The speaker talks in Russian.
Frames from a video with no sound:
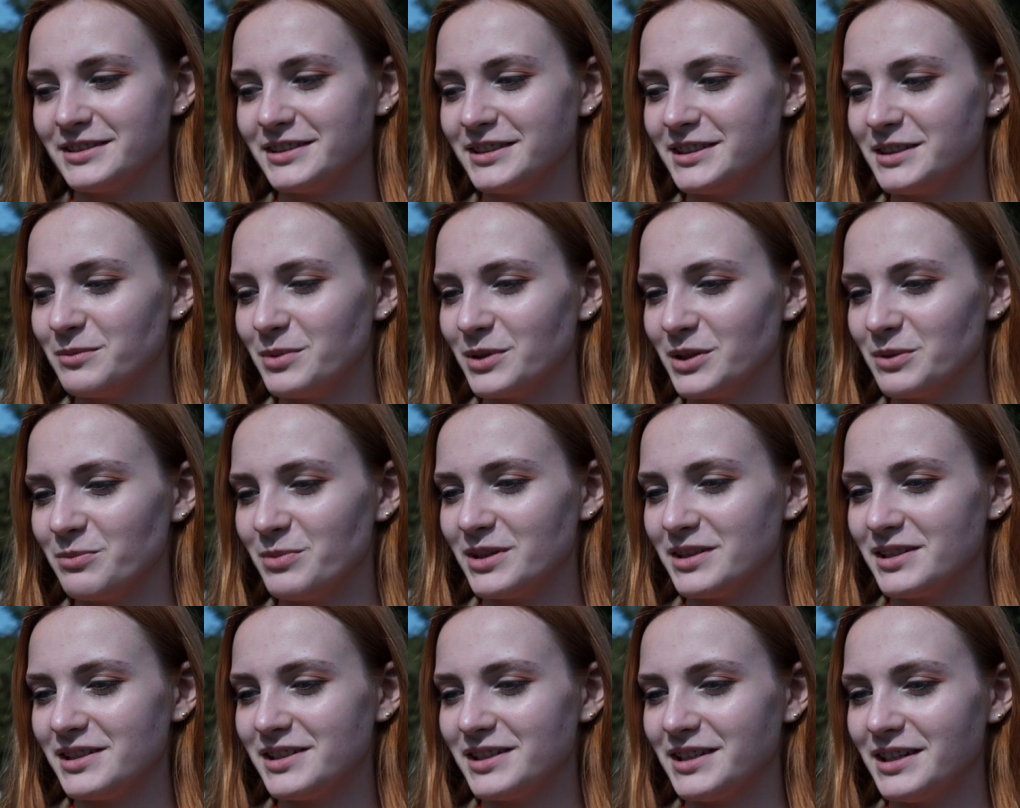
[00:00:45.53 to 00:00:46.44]
Это было
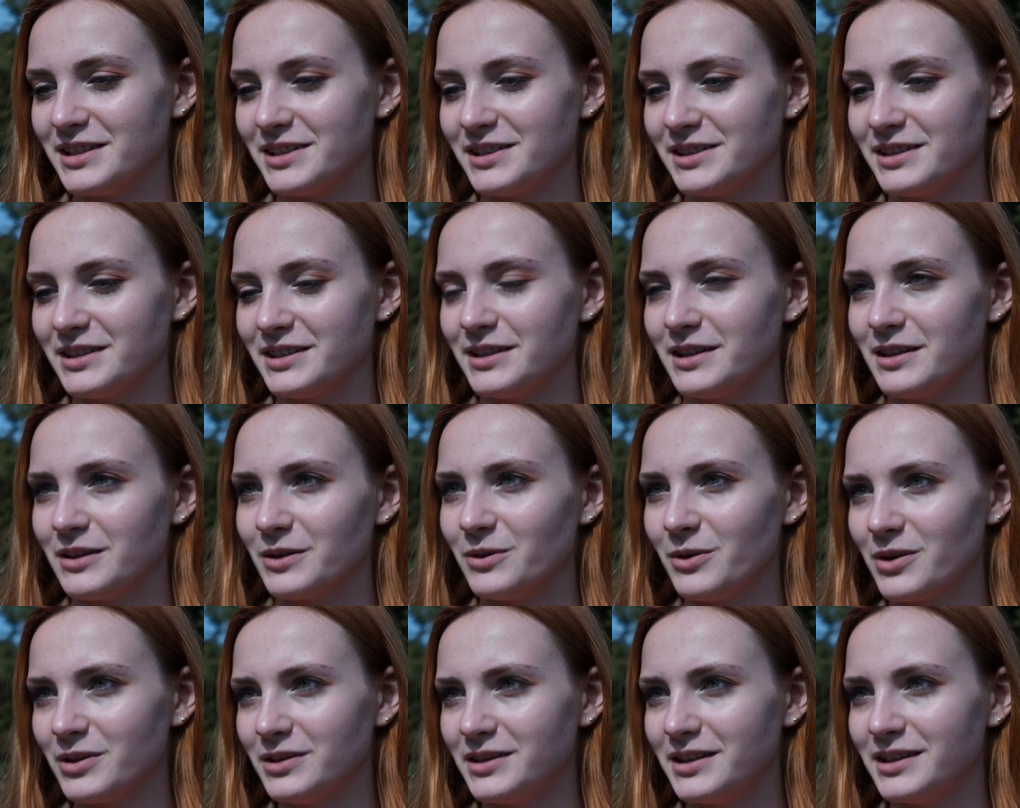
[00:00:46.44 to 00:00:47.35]
бы интересно и для
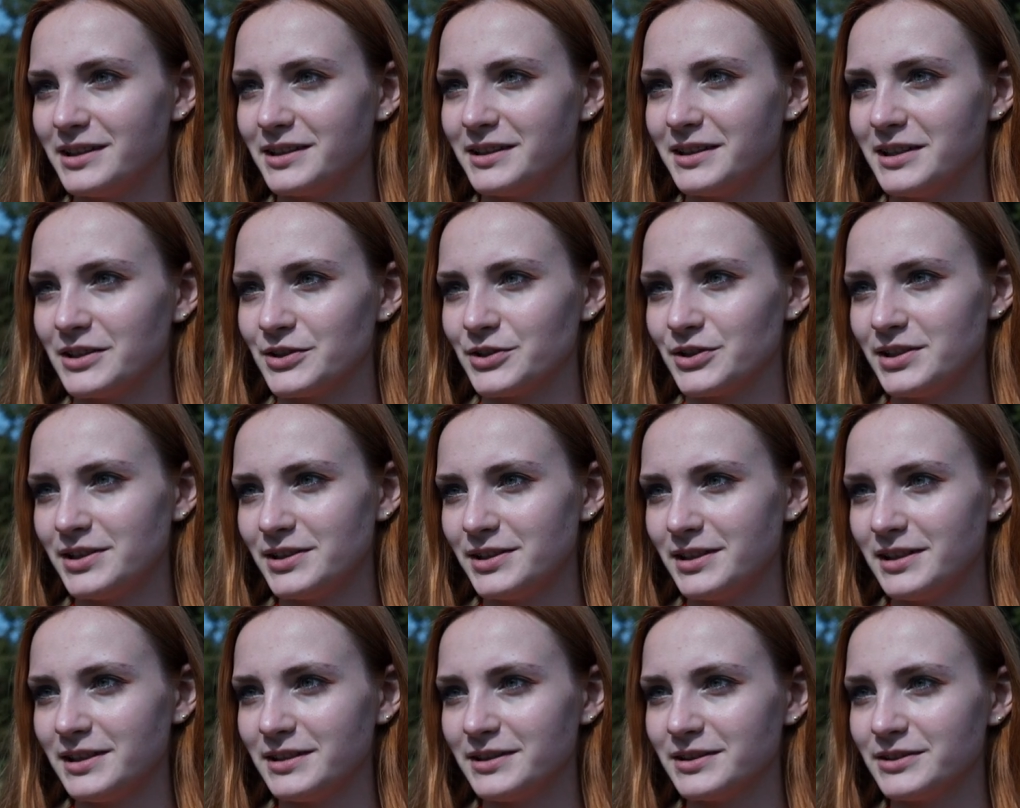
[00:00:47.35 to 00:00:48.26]
города, и для
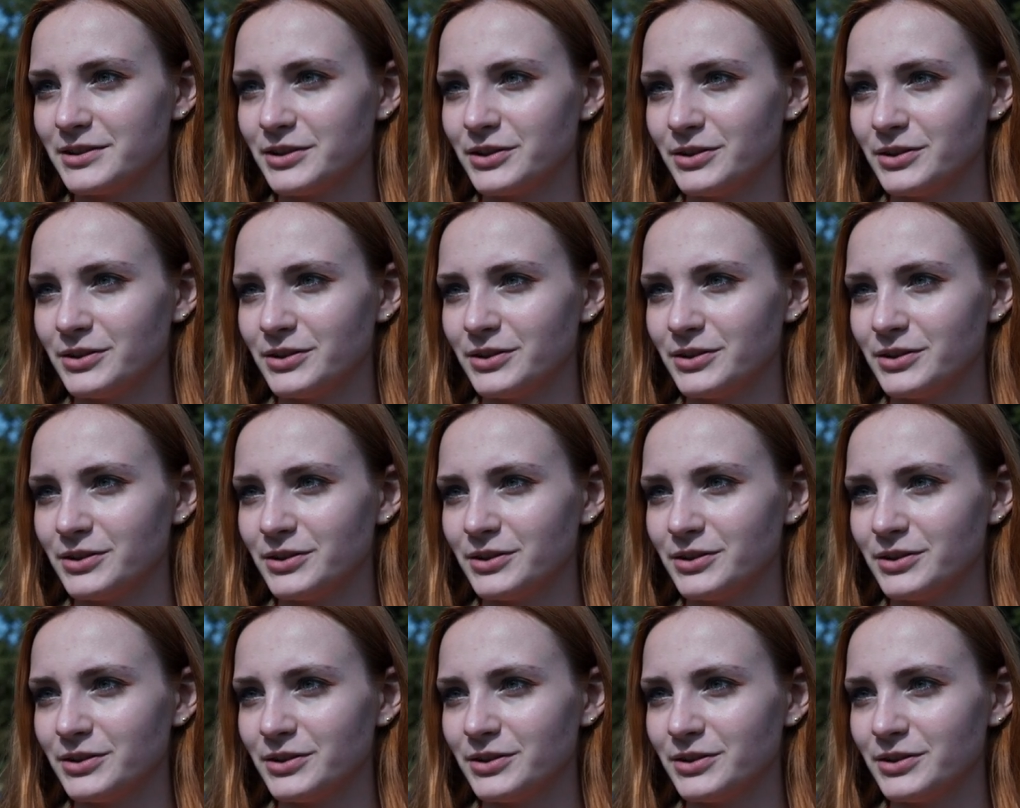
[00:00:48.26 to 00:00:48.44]
жителей,